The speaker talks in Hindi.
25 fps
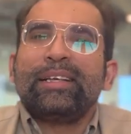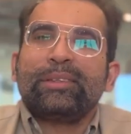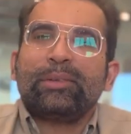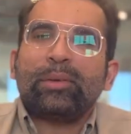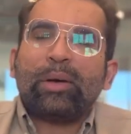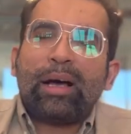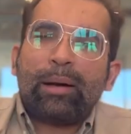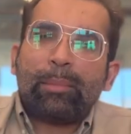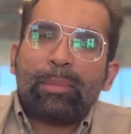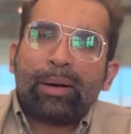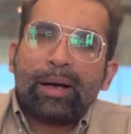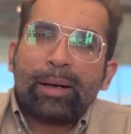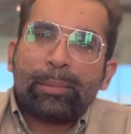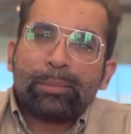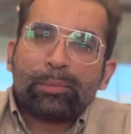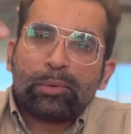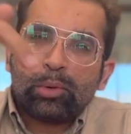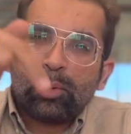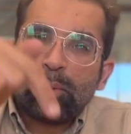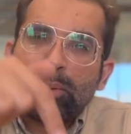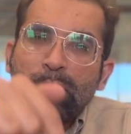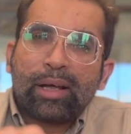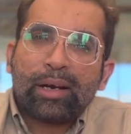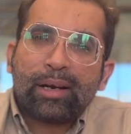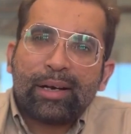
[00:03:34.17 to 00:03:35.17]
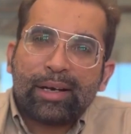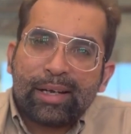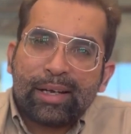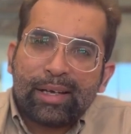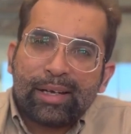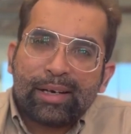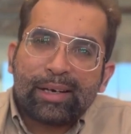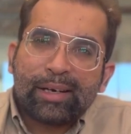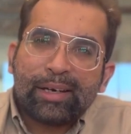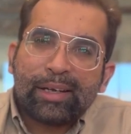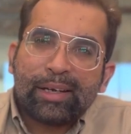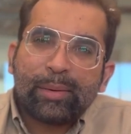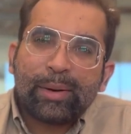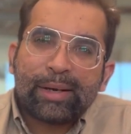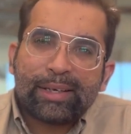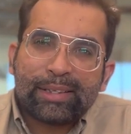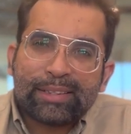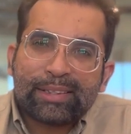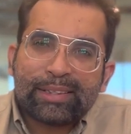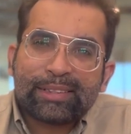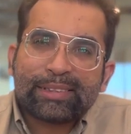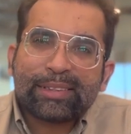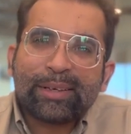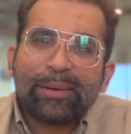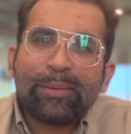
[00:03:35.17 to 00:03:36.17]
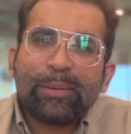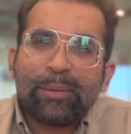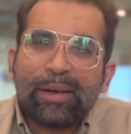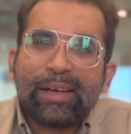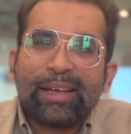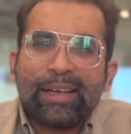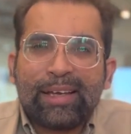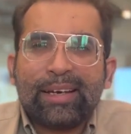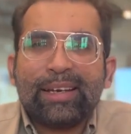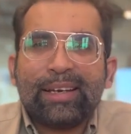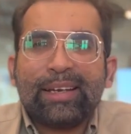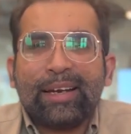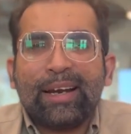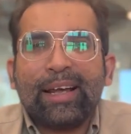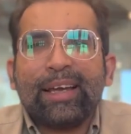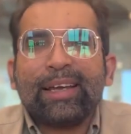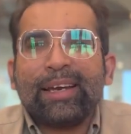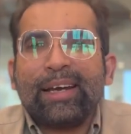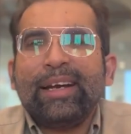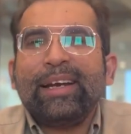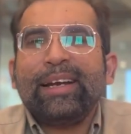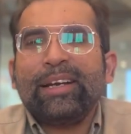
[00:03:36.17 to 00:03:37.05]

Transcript: तो अब आप थोड़ा रिटेन अर्निंग को एडजस्ट करोगे यानी लाइक